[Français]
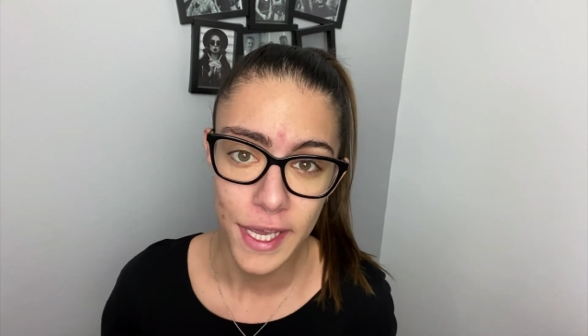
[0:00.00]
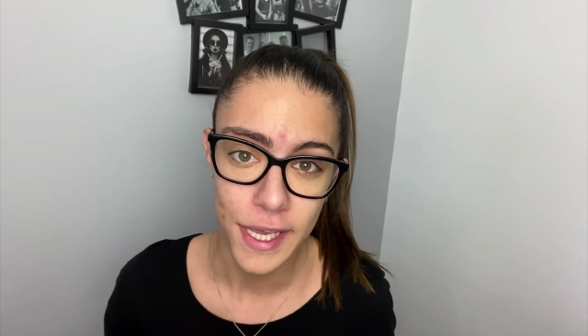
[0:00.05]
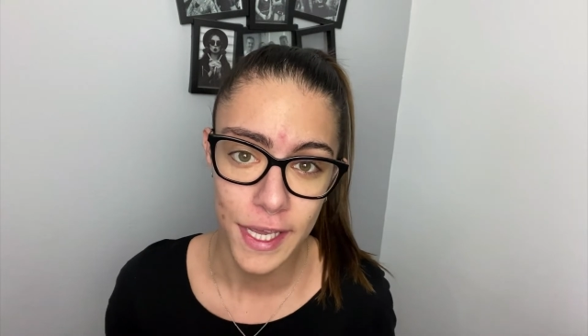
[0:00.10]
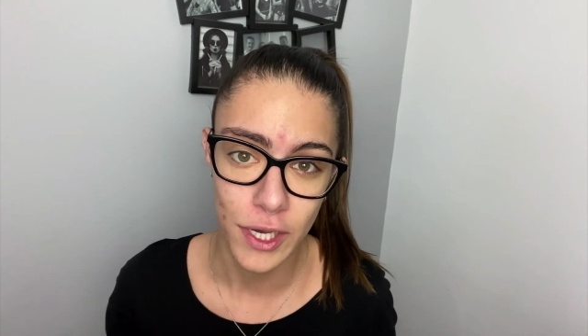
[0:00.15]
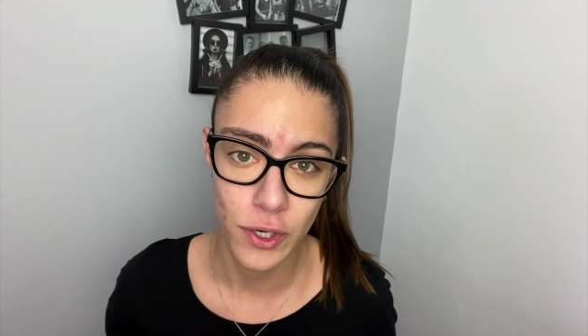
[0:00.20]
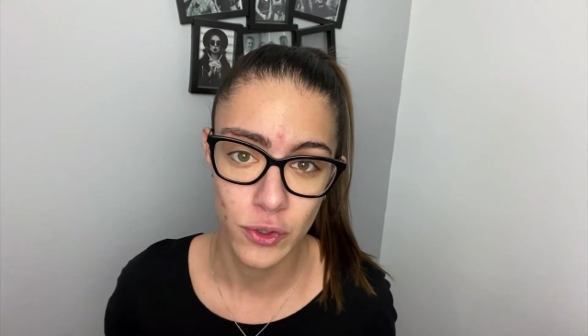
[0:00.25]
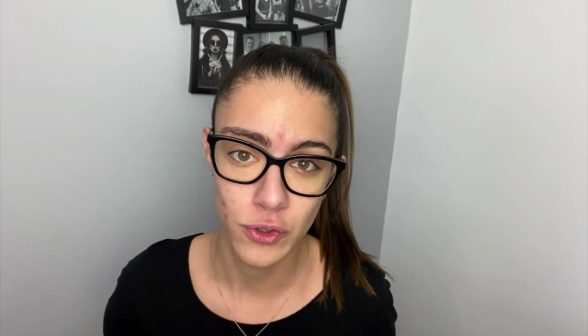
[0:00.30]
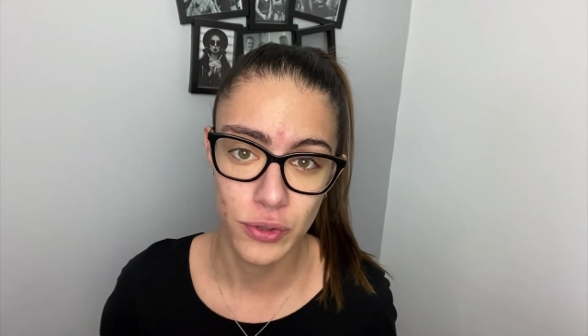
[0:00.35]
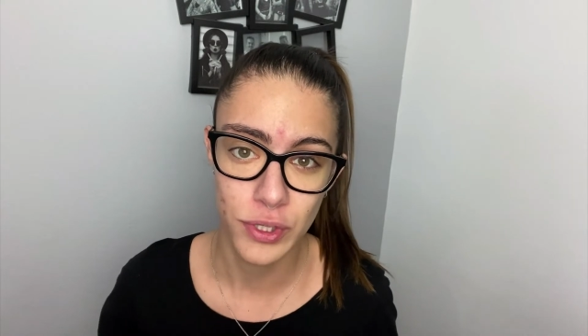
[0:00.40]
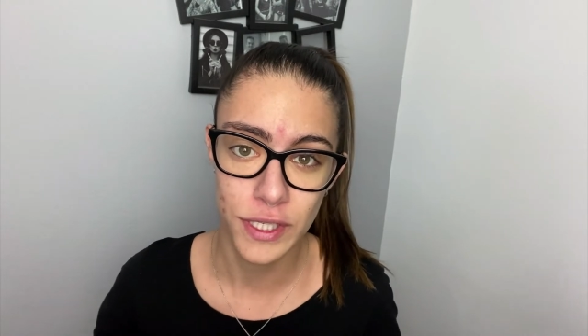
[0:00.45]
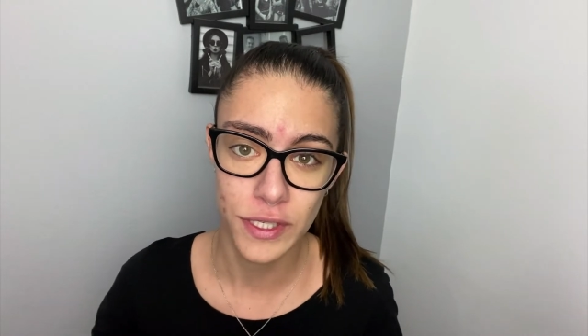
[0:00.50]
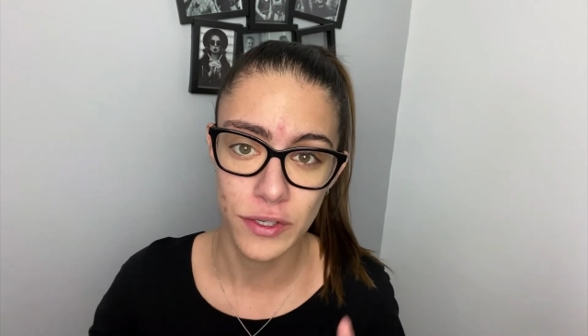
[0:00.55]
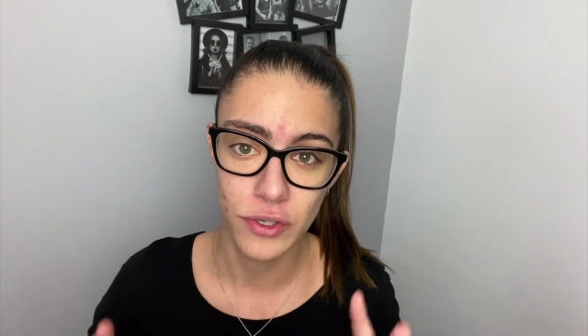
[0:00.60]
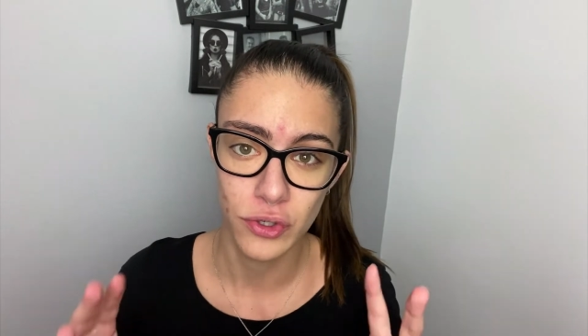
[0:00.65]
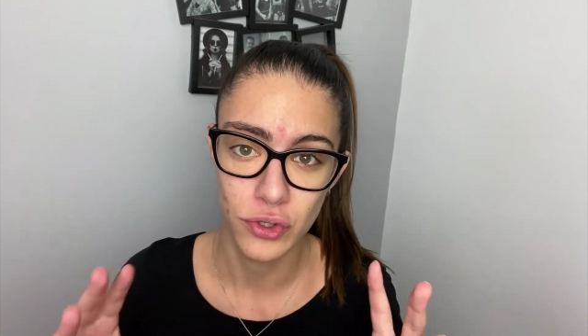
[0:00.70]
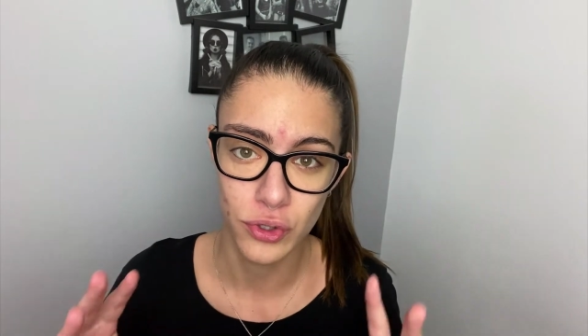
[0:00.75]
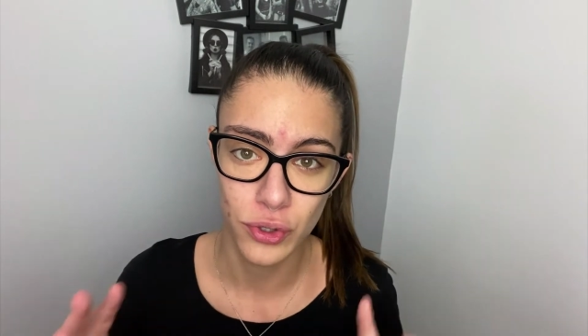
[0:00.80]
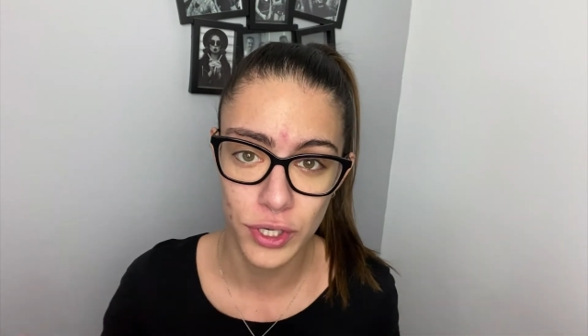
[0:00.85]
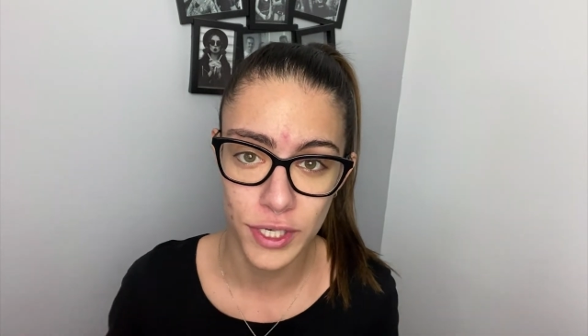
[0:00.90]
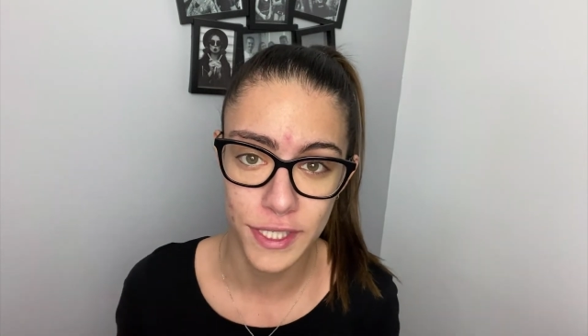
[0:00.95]
Et ensuite,
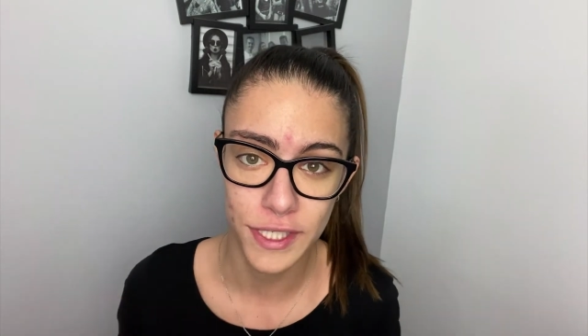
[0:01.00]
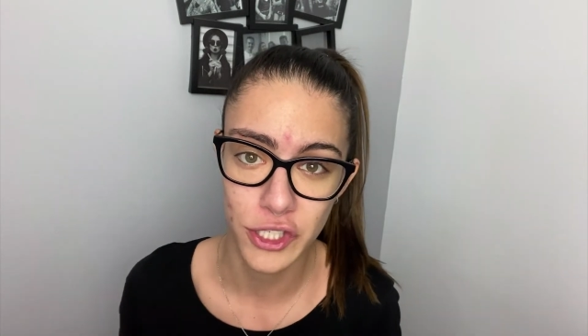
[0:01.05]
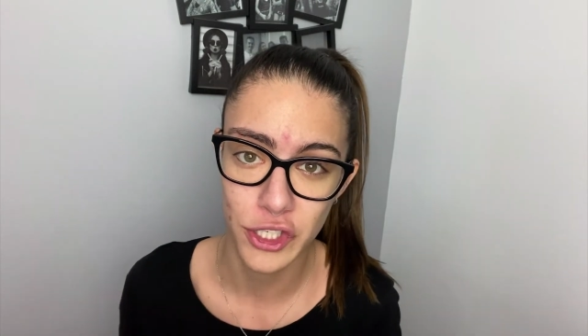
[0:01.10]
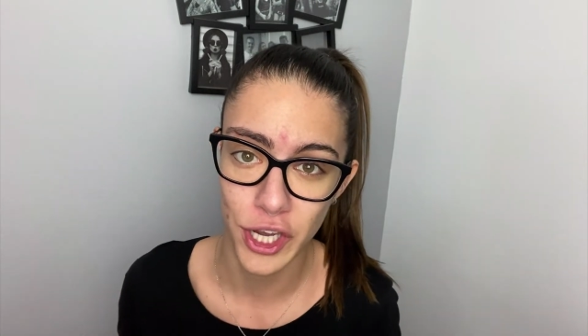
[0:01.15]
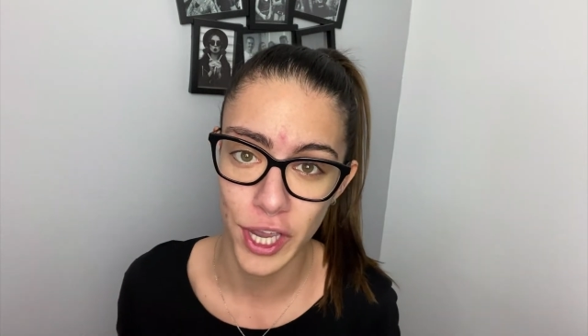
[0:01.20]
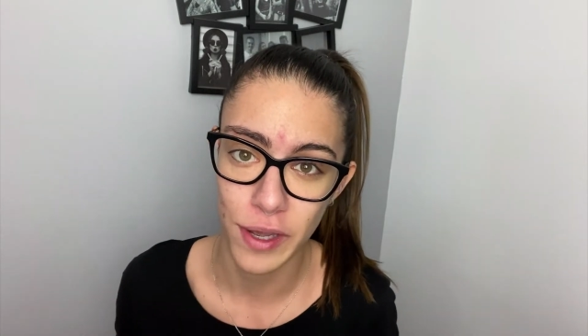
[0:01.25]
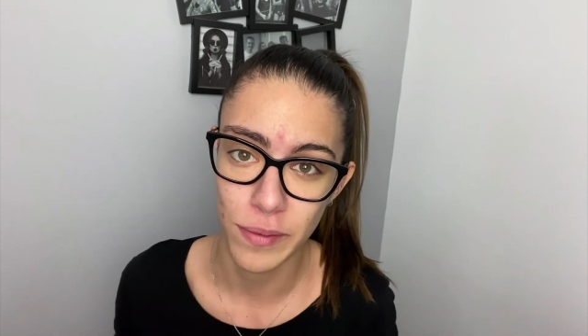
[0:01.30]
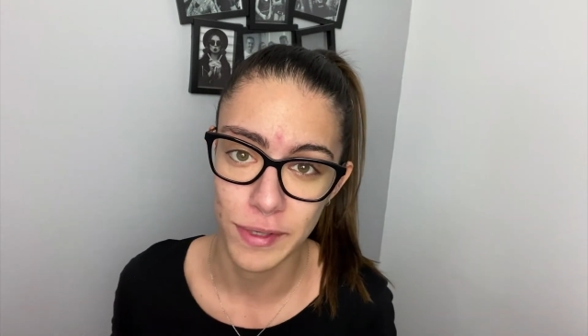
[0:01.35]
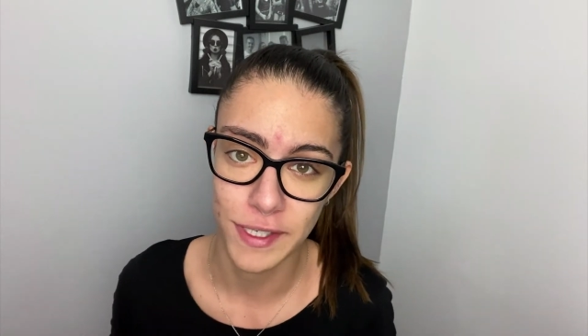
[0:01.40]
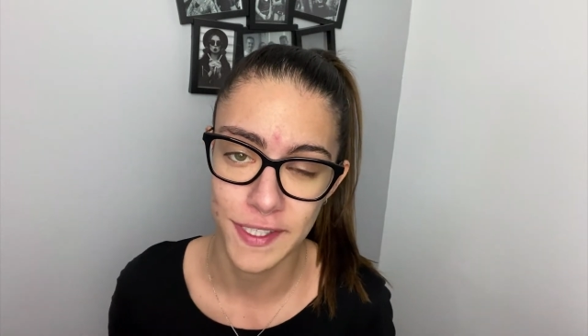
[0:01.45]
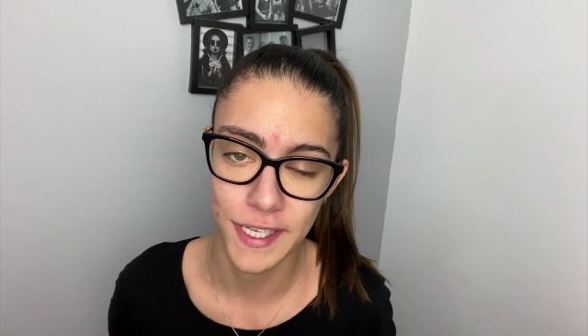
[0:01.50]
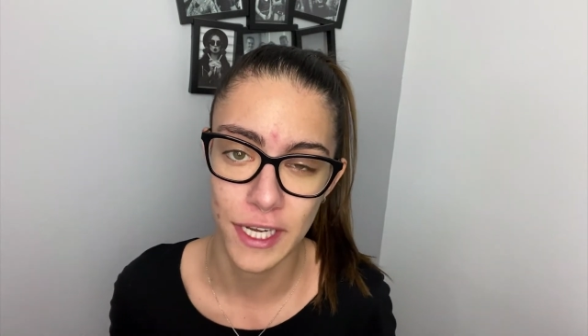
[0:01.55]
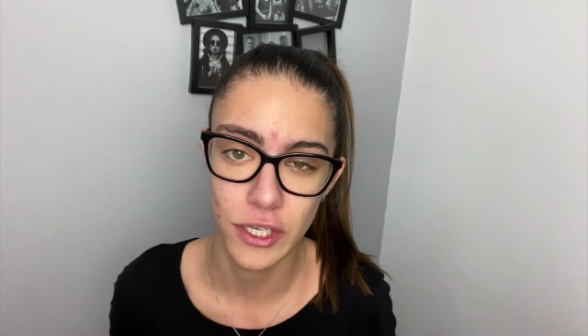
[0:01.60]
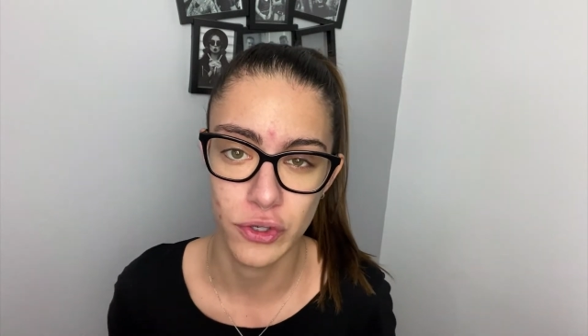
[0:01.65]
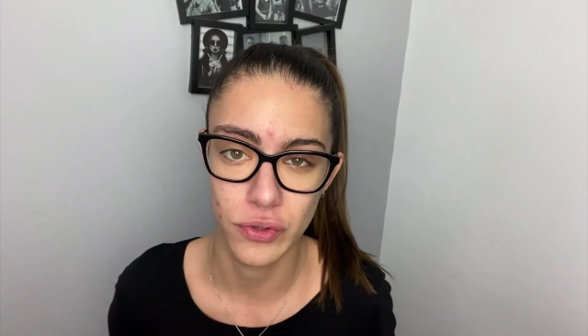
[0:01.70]
je rédigerai un message